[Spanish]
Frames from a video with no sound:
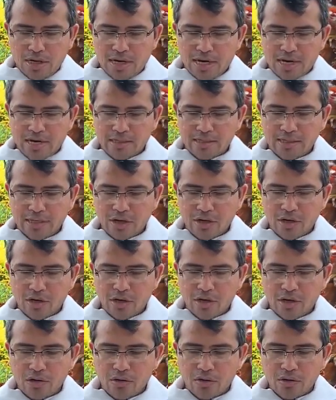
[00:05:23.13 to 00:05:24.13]
El
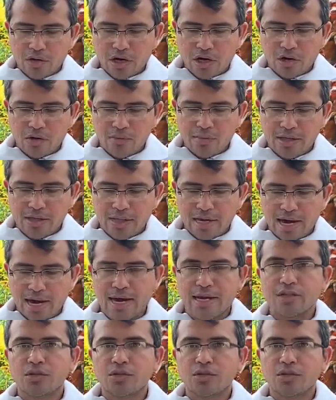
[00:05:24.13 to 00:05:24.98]
Señor nunca olvida